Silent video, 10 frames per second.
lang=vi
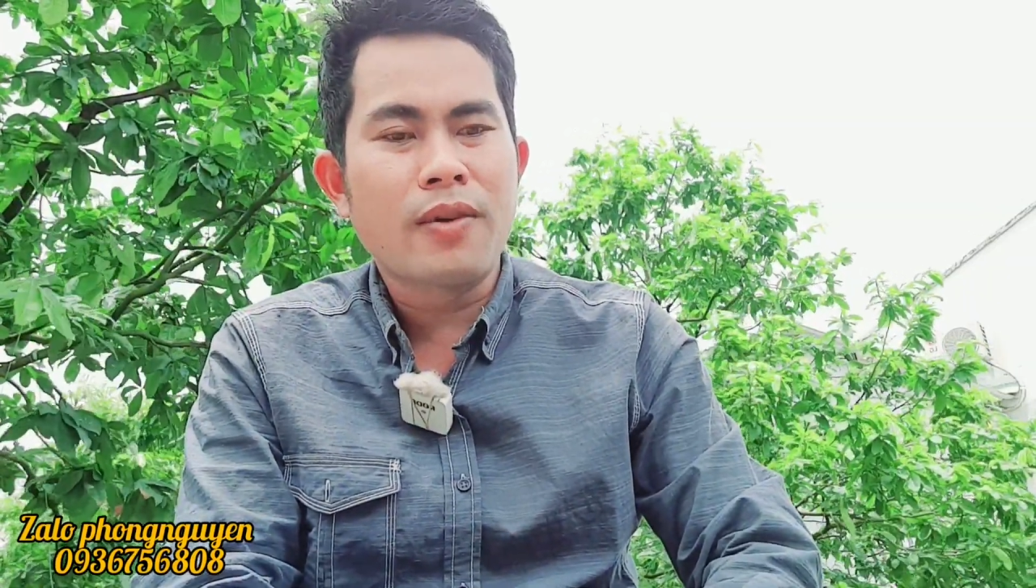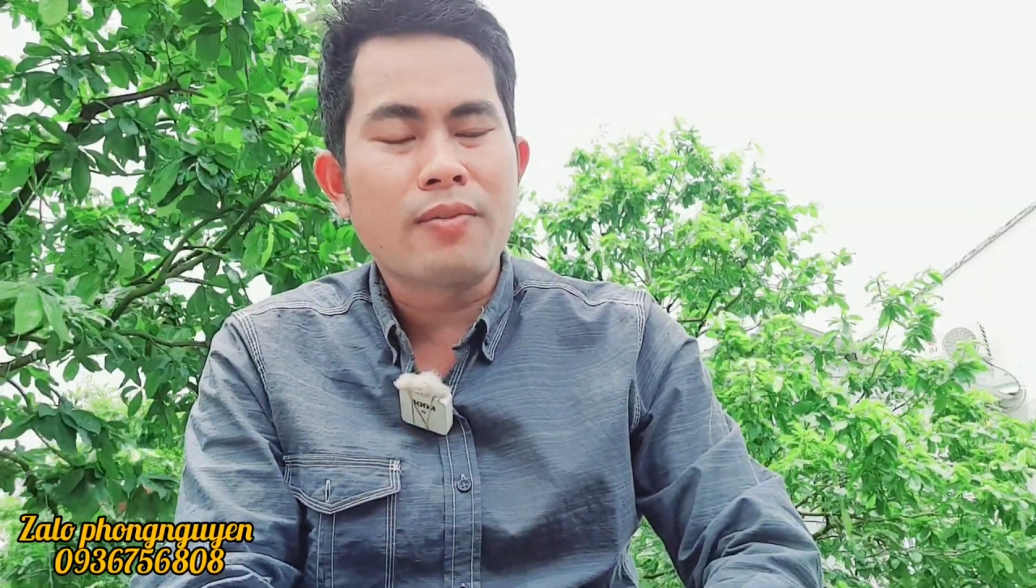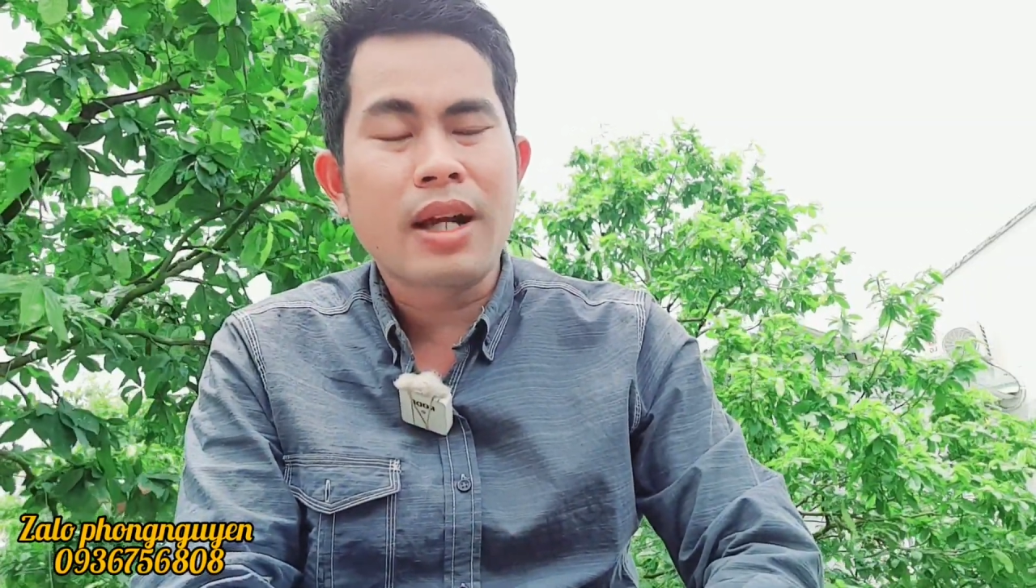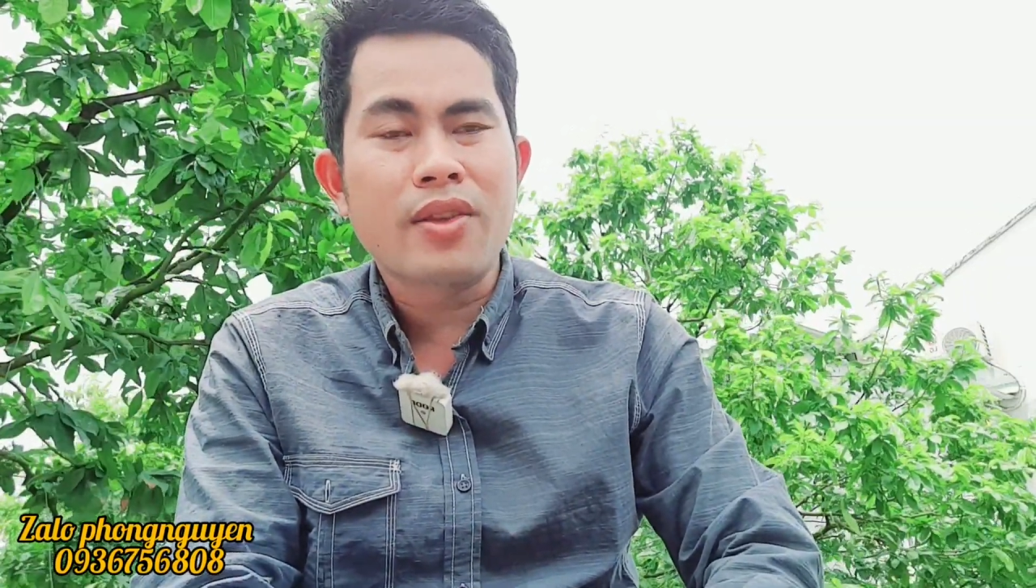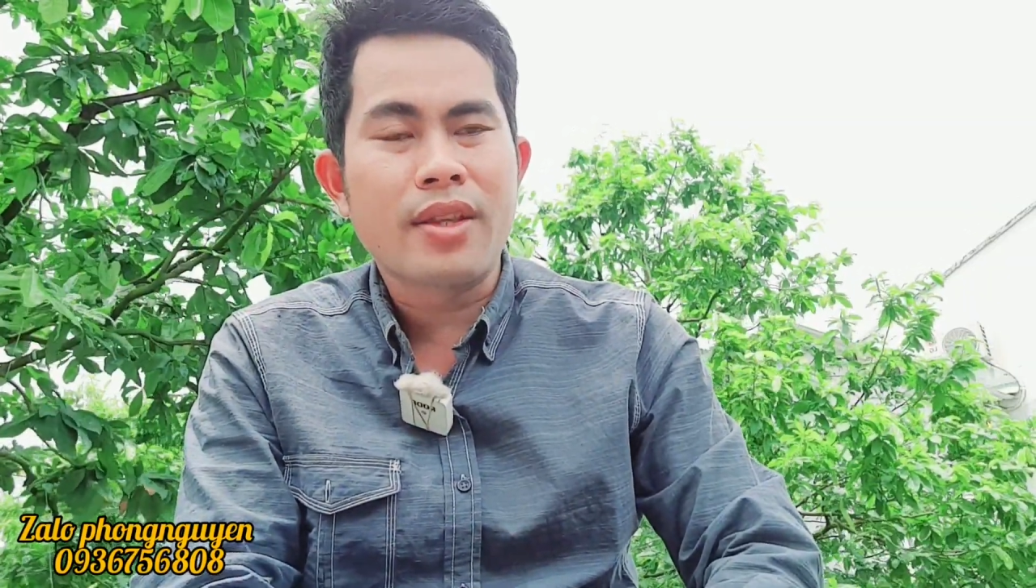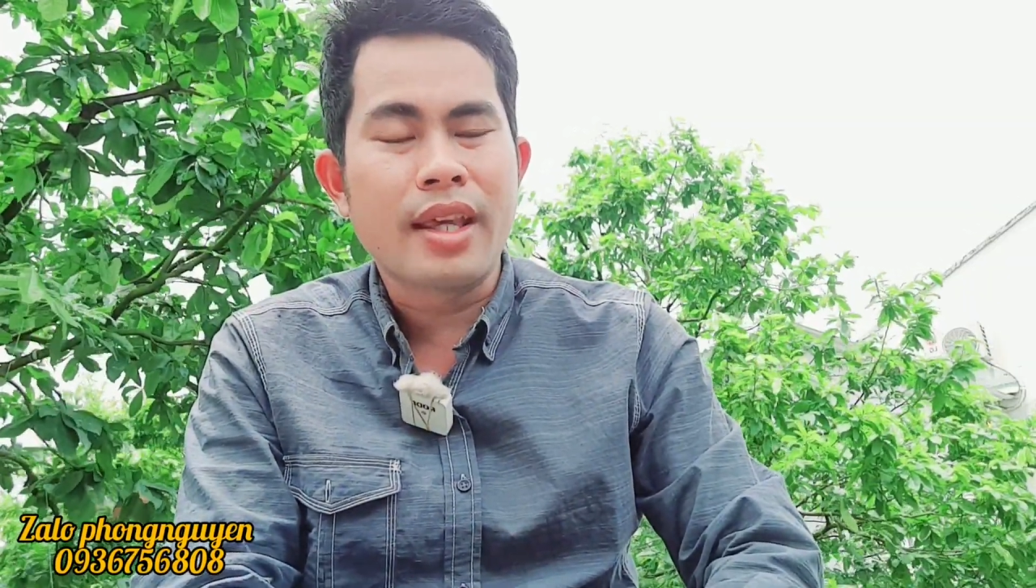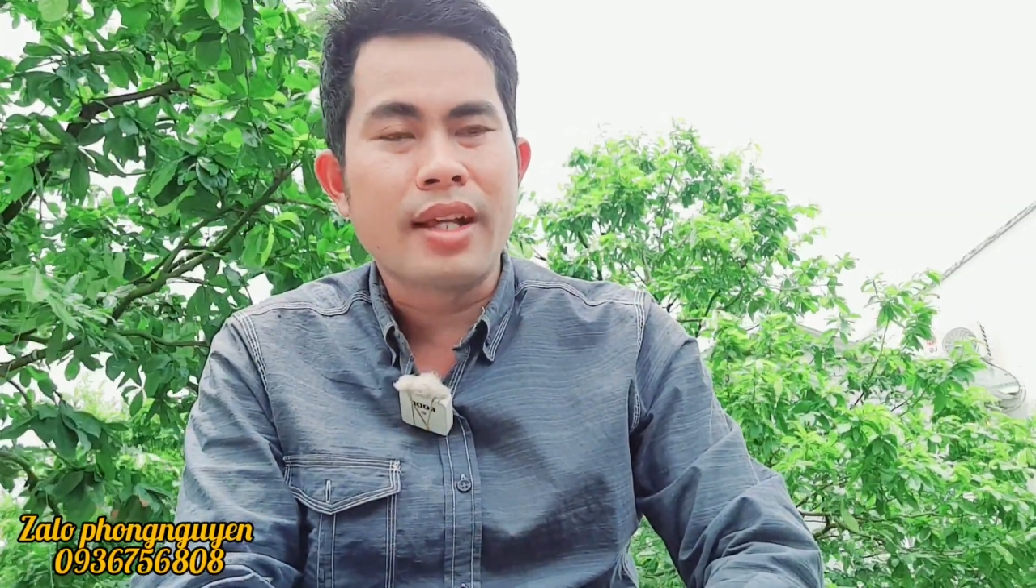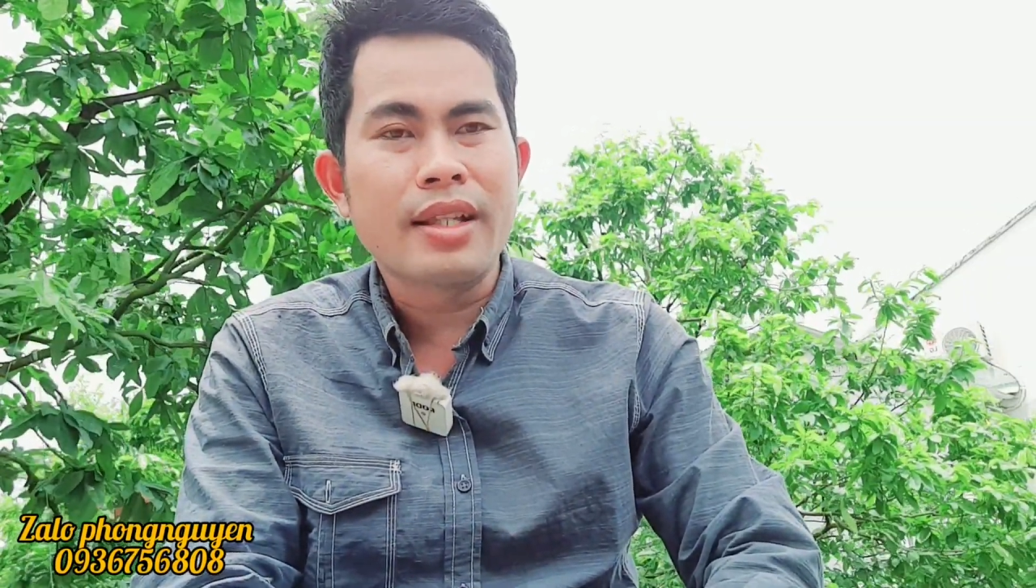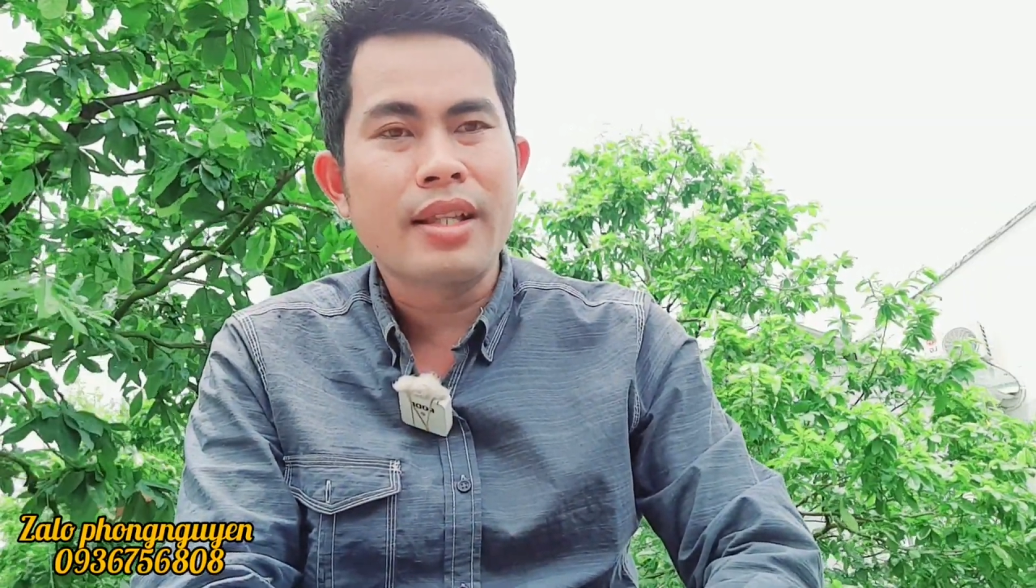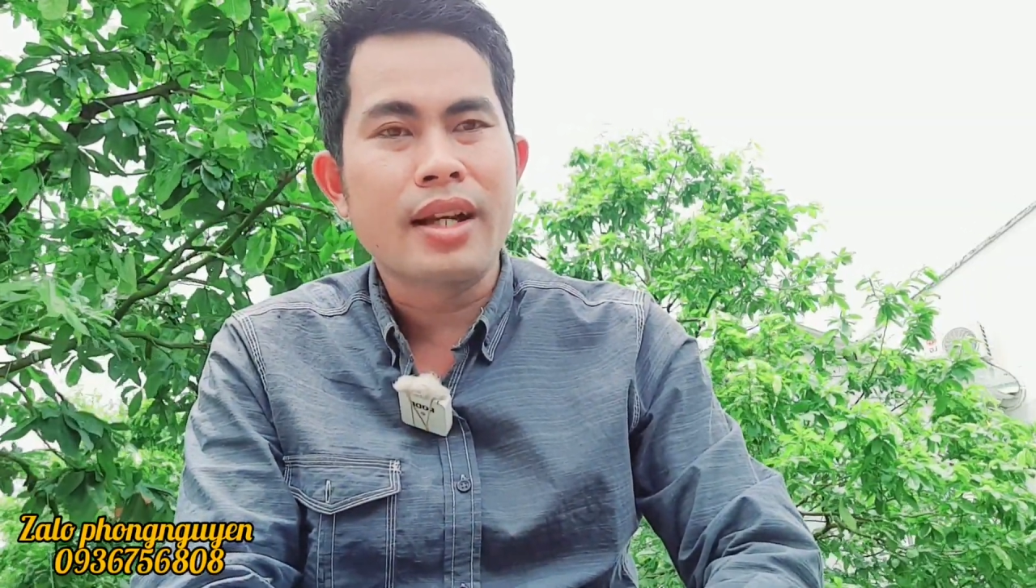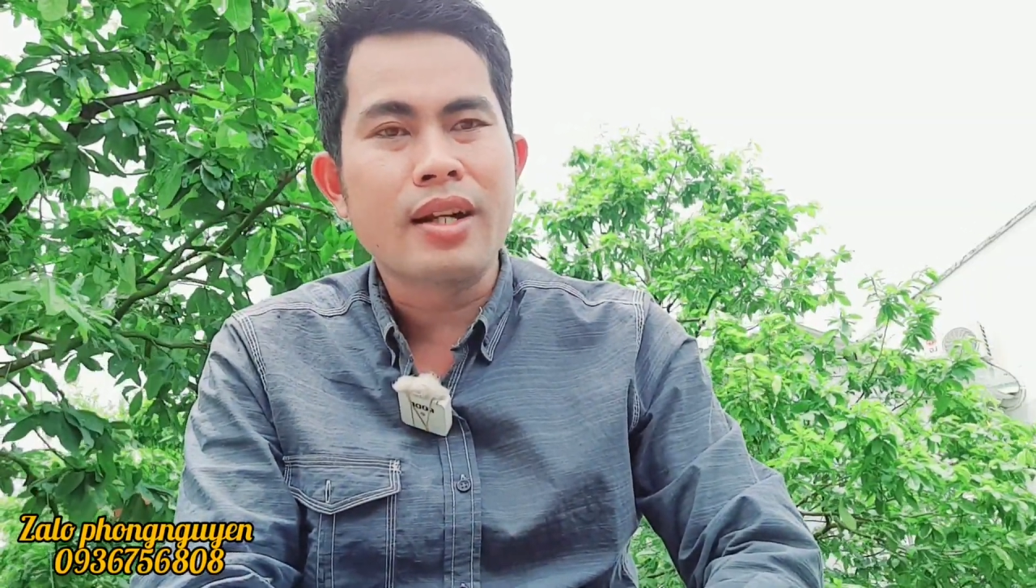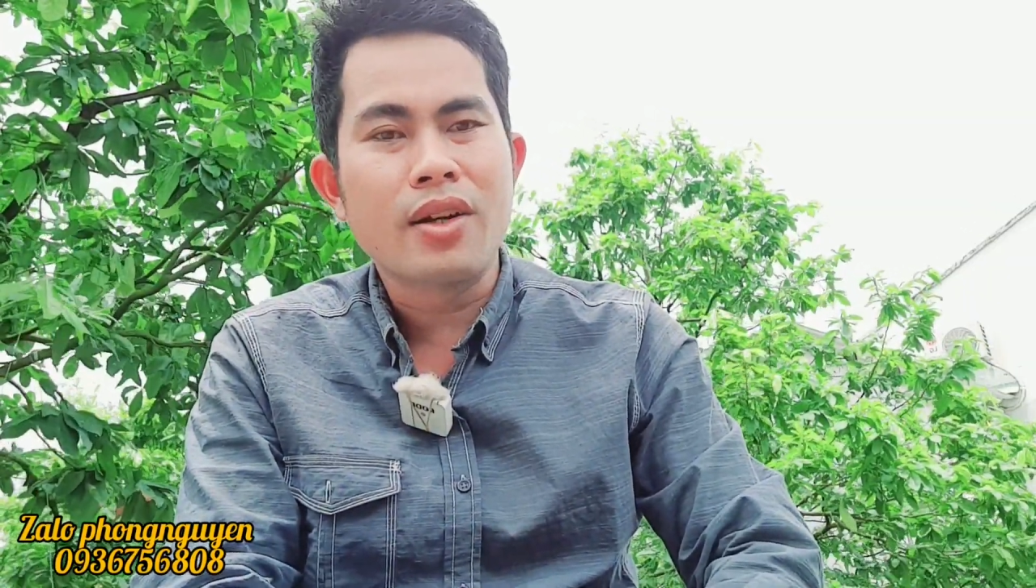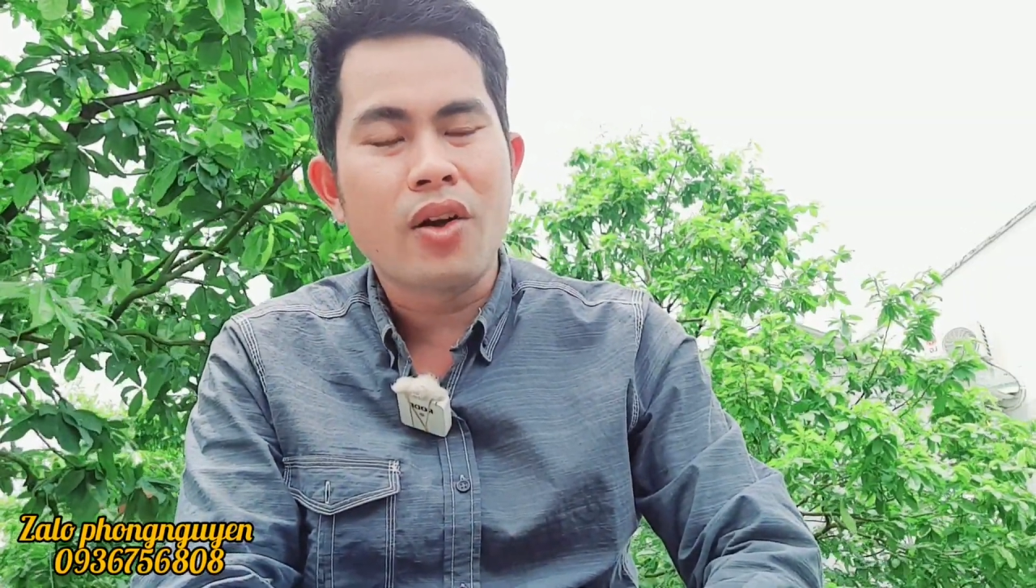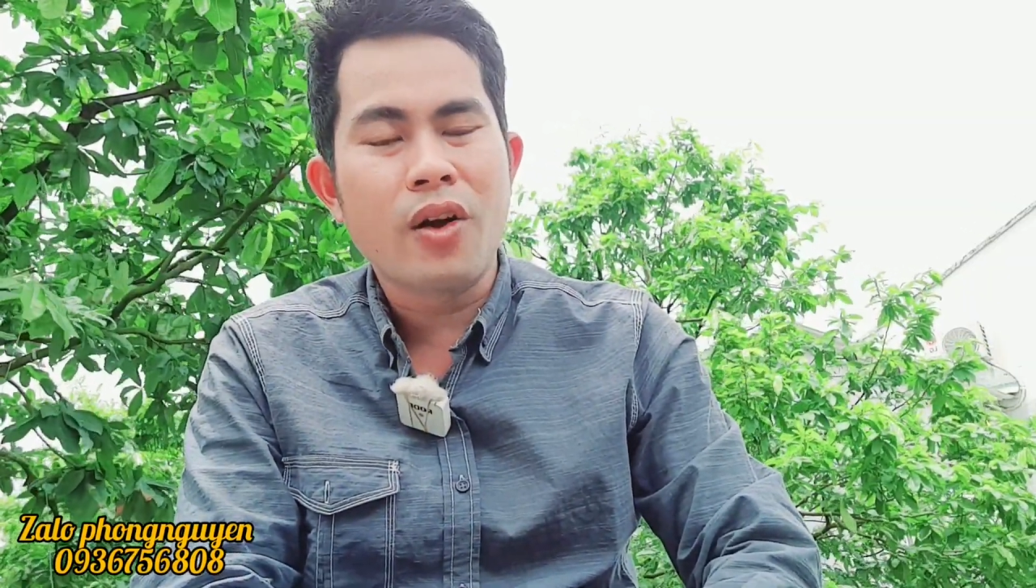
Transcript: Phong đã trò chuyện với những người